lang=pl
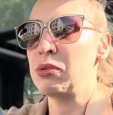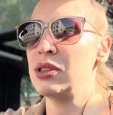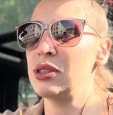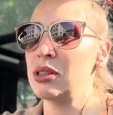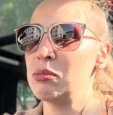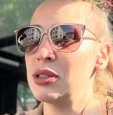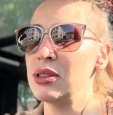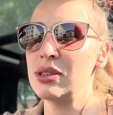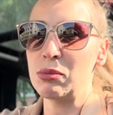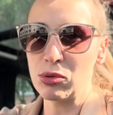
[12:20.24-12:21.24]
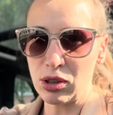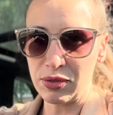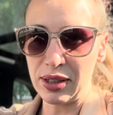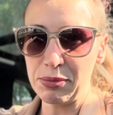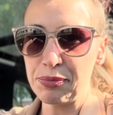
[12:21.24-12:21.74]
pojedziemy na
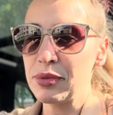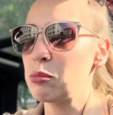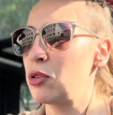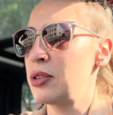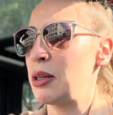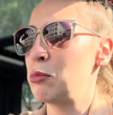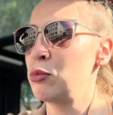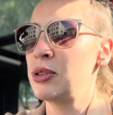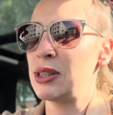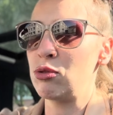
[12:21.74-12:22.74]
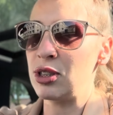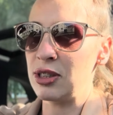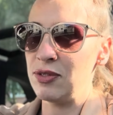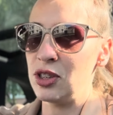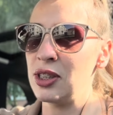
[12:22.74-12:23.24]
budowę, bo on tam cały czas,
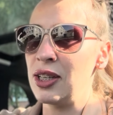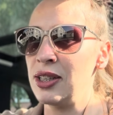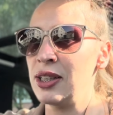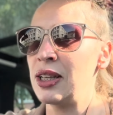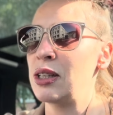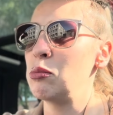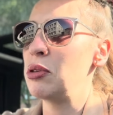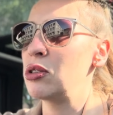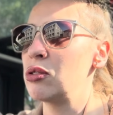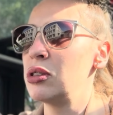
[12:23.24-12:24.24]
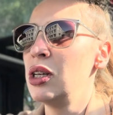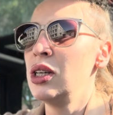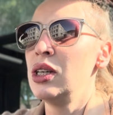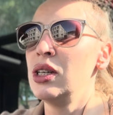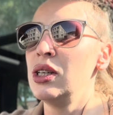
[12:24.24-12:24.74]
wiecie, leje na ten beton
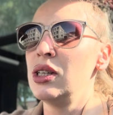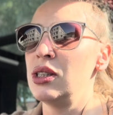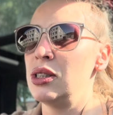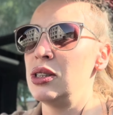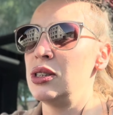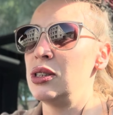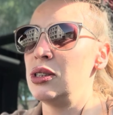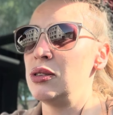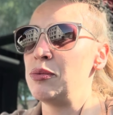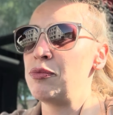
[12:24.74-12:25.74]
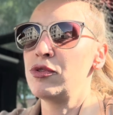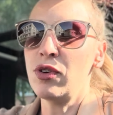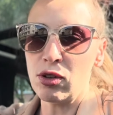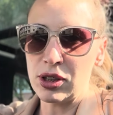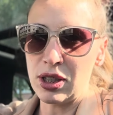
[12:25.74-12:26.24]
yy,
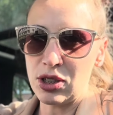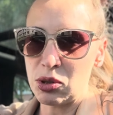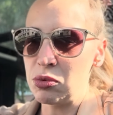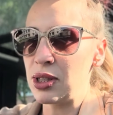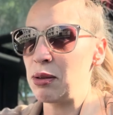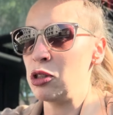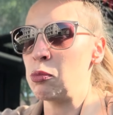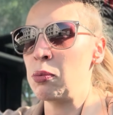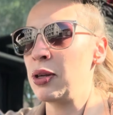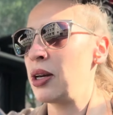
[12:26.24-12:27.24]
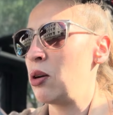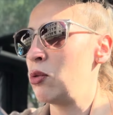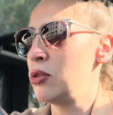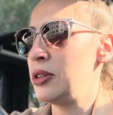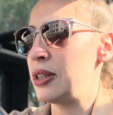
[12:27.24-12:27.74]
wodę, żeby tam nie
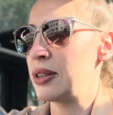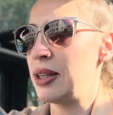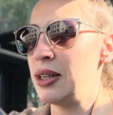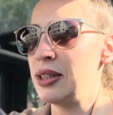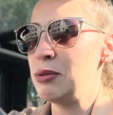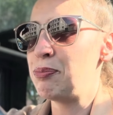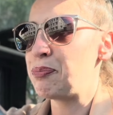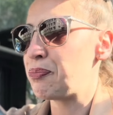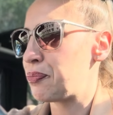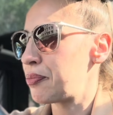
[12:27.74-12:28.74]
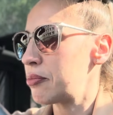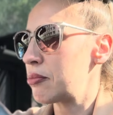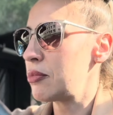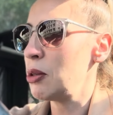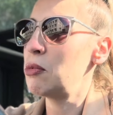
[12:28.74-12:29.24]
popękało i tak dalej.
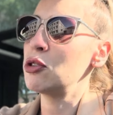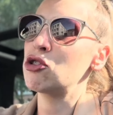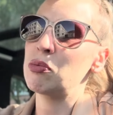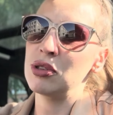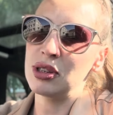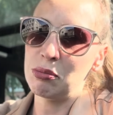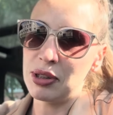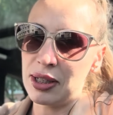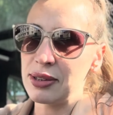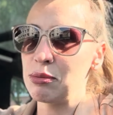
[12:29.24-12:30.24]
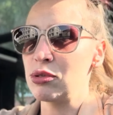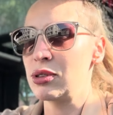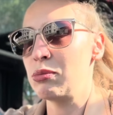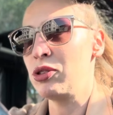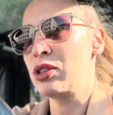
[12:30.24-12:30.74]
Powiedział, że pojedziemy razem, no
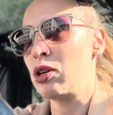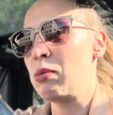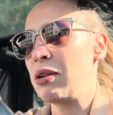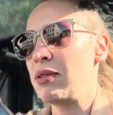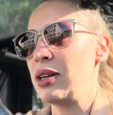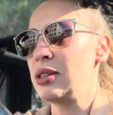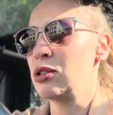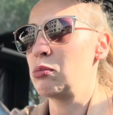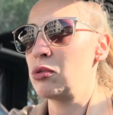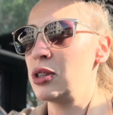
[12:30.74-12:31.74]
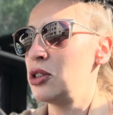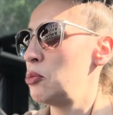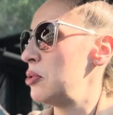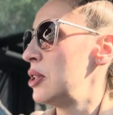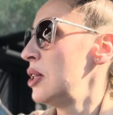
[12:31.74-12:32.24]
sobie się dobra, fajnie, no pojedźmy.